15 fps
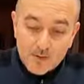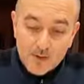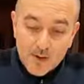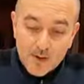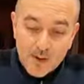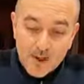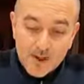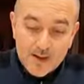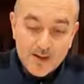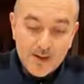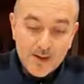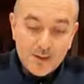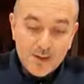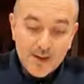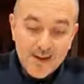preghiera
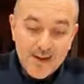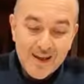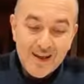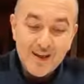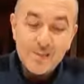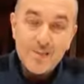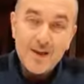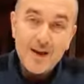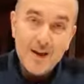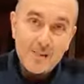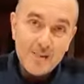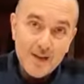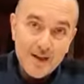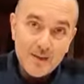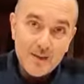sia preghiera per la
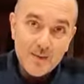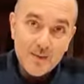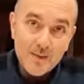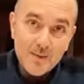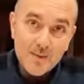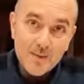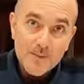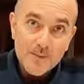pace.